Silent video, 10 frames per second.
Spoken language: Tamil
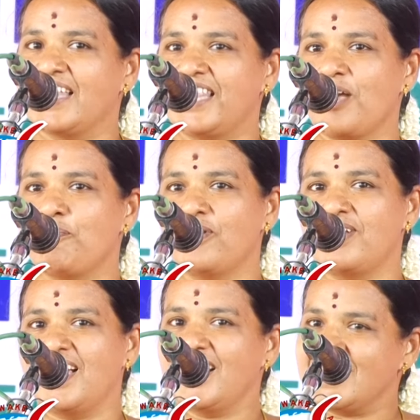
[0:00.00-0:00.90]
அதே
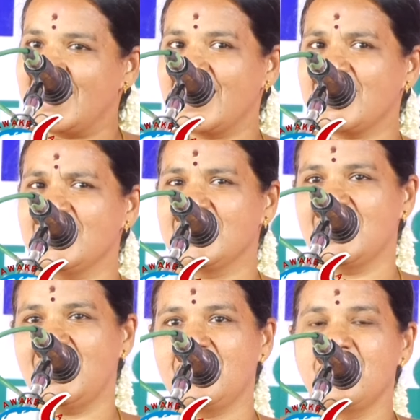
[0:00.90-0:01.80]
போல எனக்கு
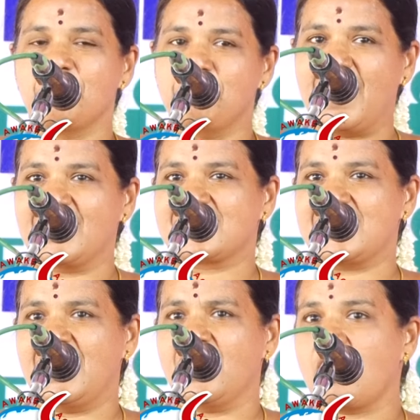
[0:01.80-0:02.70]
இங்க
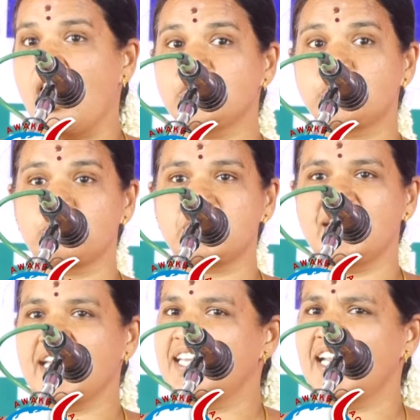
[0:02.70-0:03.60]
மேக்ஸ்ல
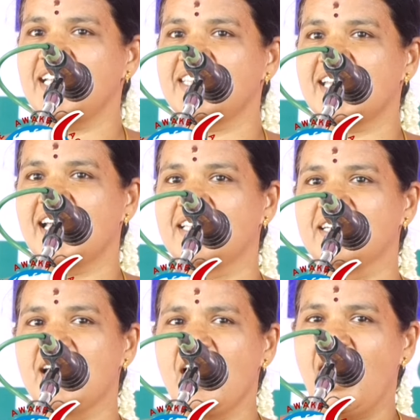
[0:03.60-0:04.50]
கான்ஸ்டியூஷன் என்னன்னே தெரியாது
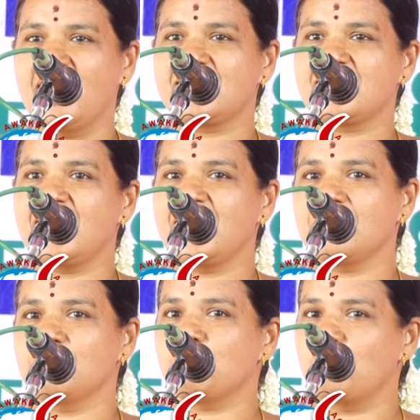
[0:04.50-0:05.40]

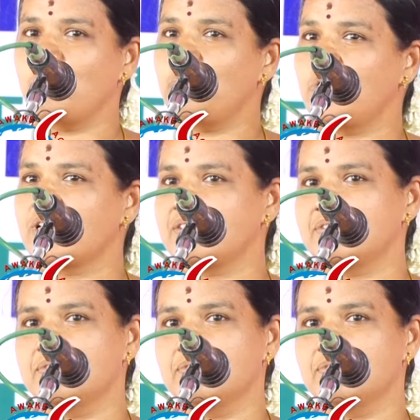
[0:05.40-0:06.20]
அத்தனையும் ஒவ்வொரு